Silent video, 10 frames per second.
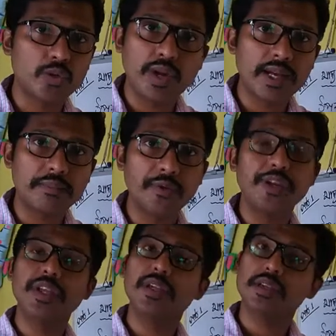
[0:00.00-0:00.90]
তো লাগবে
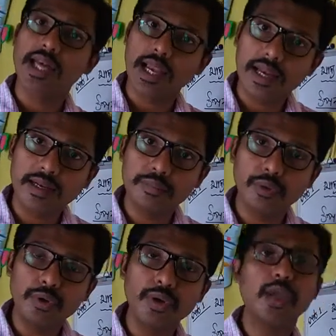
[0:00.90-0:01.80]
ডাল লাগবো
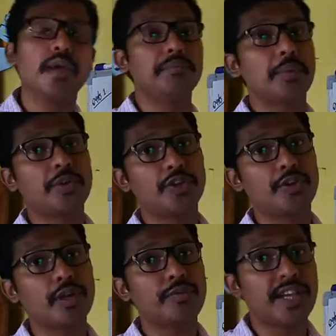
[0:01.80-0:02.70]
বিভিন্ন
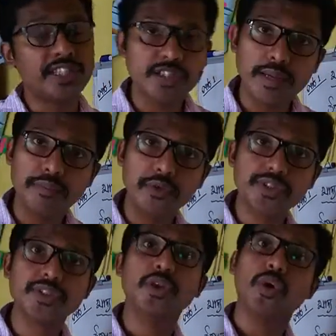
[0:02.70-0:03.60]
ধরনের ভেজিটেবলস
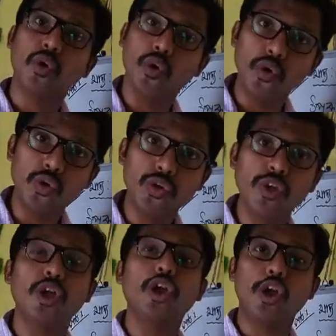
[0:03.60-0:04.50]
হলুদ
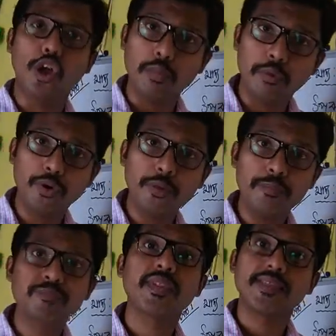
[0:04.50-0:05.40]
লবণ
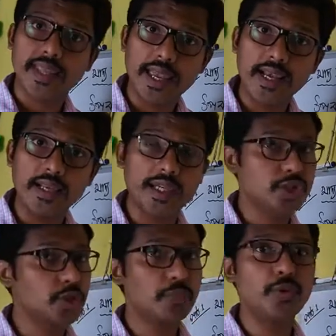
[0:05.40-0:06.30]
তেল
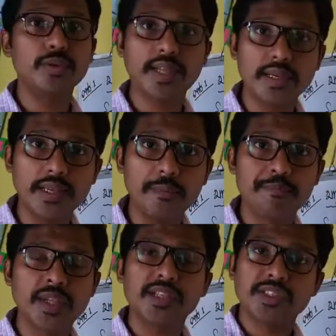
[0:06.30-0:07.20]
এসবগুলো থাকে
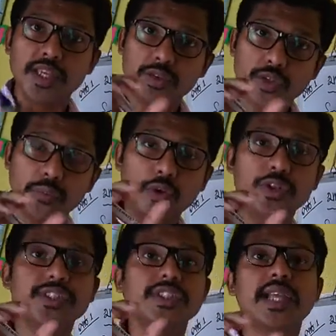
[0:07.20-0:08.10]
সেই সবগুলো
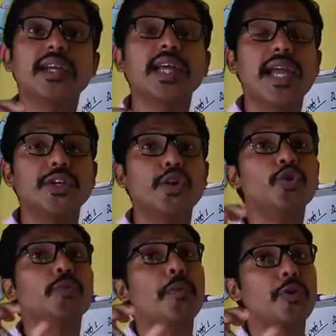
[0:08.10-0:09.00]
হচ্ছে তার খাদ্যর
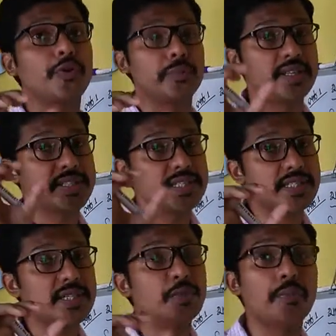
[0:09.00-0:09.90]
উপকরণ মানে
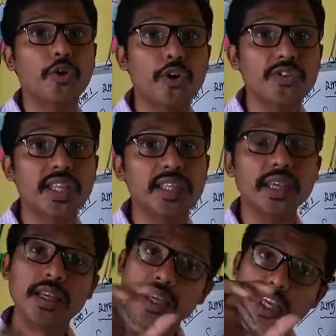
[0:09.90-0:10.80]
খিচিড়ি উপকরণটা কি
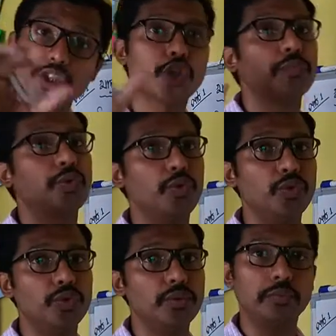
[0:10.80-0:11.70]
এই সবগুলো
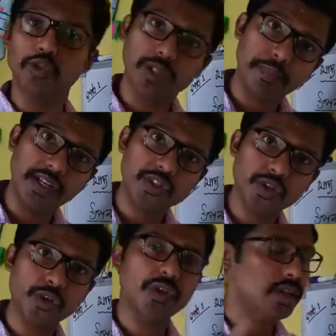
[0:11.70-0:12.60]
বুঝতে পেরেছ
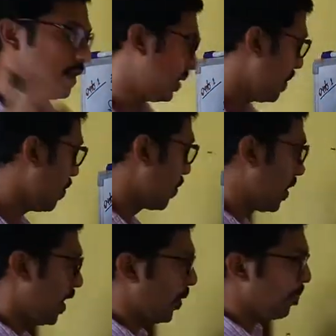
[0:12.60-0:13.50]
ওকে